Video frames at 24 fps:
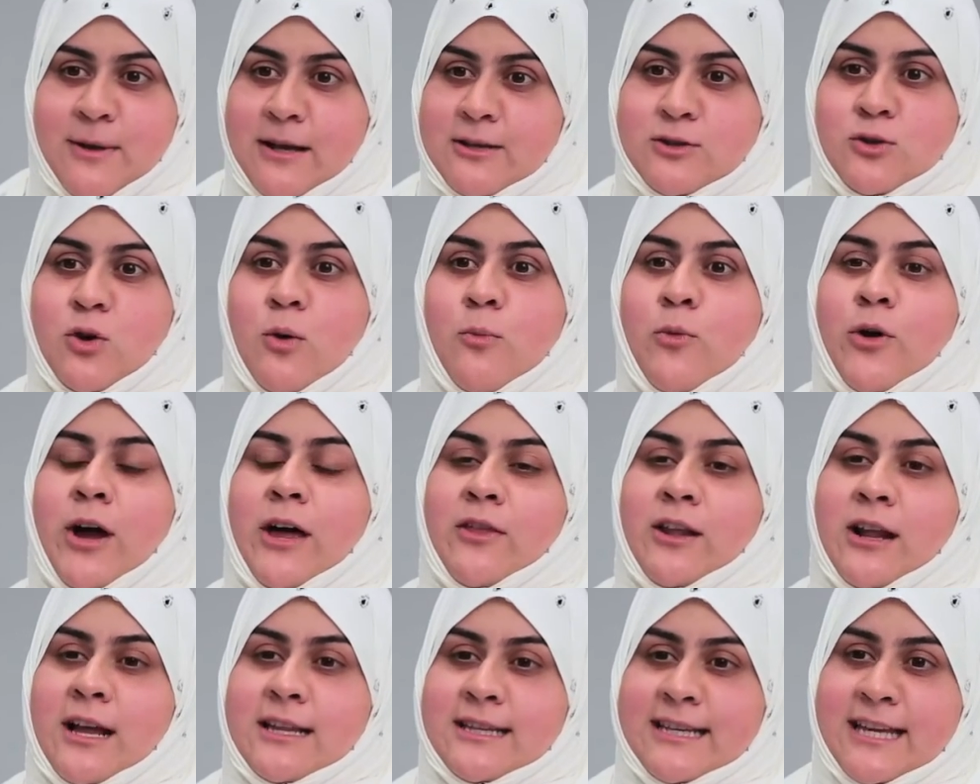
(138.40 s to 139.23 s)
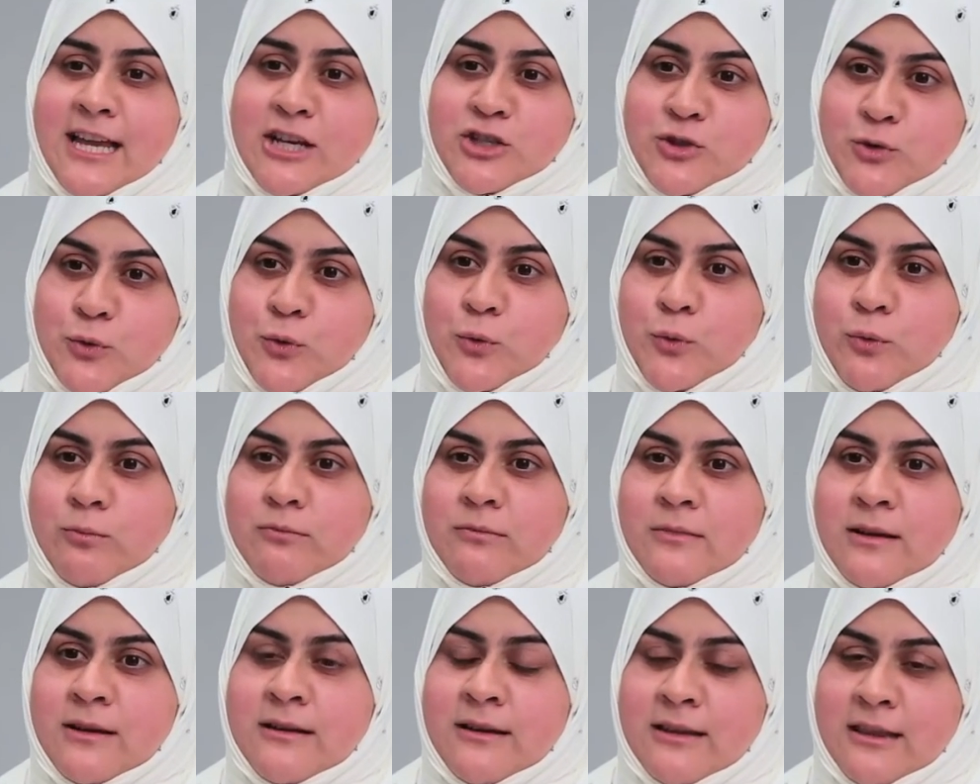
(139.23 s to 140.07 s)
باكس وهو مو عضلات هي
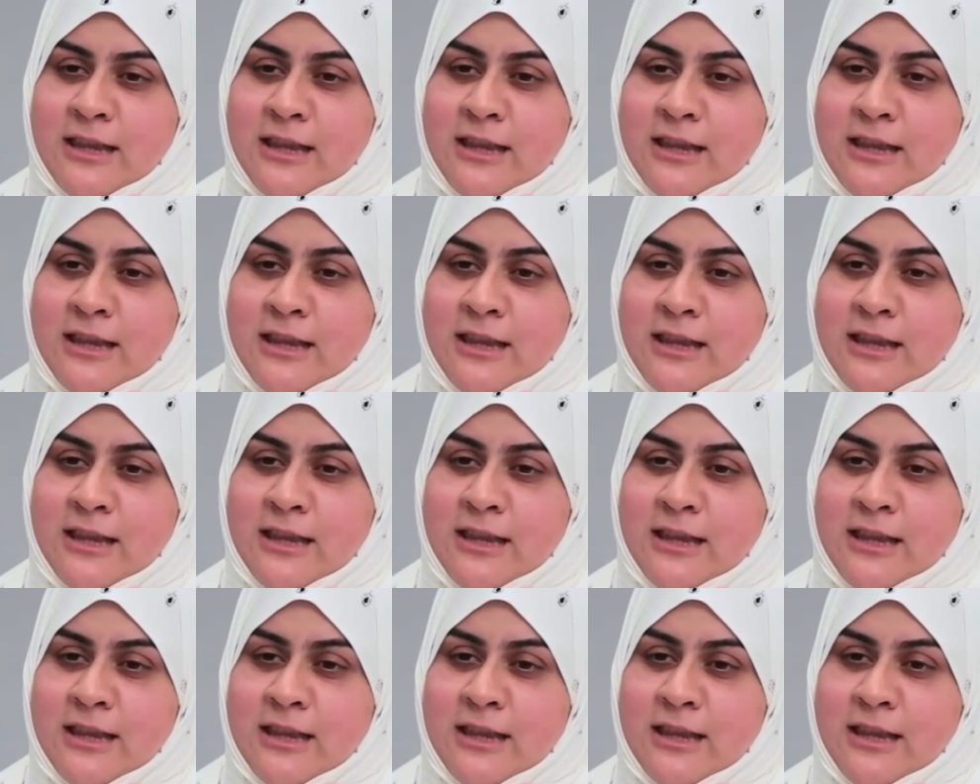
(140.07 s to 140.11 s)
شحوم